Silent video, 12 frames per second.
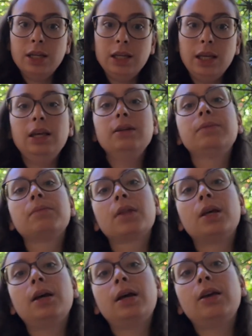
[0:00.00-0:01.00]
E
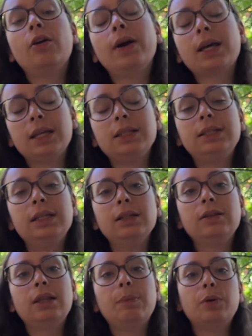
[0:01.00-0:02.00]
eu
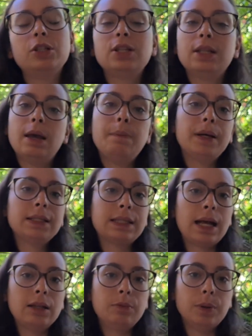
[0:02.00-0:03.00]
acredito, depois de ter
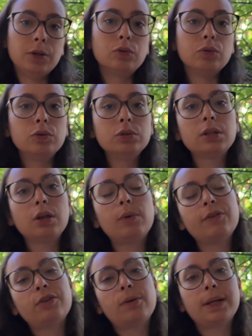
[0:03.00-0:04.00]
passado pelo curso, que
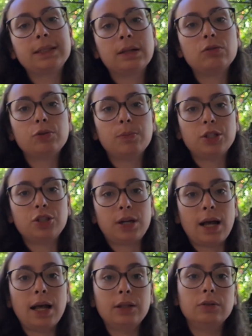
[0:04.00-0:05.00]
uma formação de
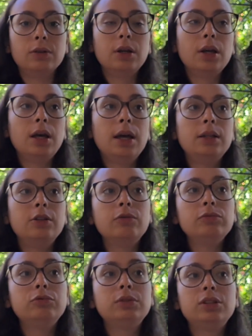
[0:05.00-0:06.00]
mestrado não,